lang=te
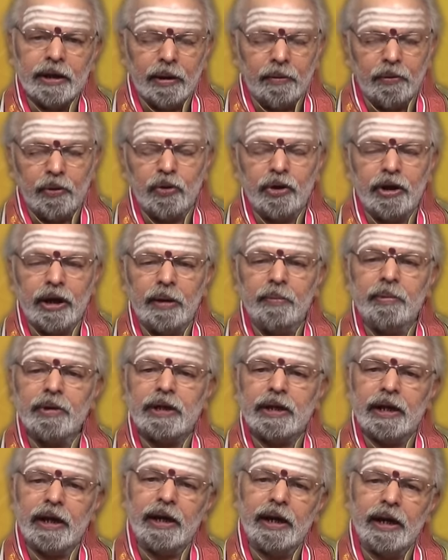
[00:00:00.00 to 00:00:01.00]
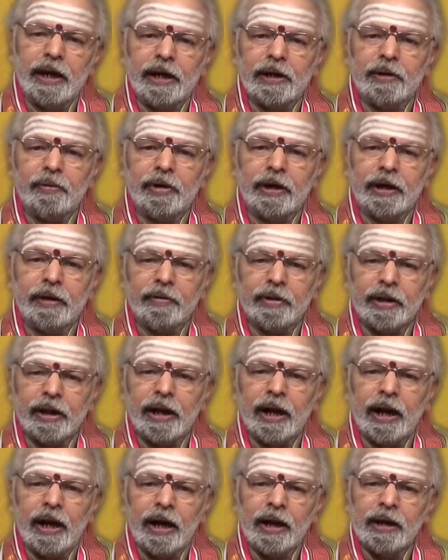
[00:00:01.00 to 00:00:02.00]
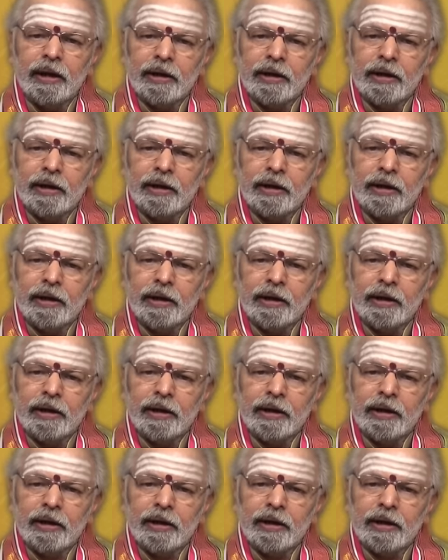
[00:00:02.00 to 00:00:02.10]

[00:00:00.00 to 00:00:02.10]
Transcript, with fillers: ఎవరు ఏమీ చేయలేనటువంటి విధంగా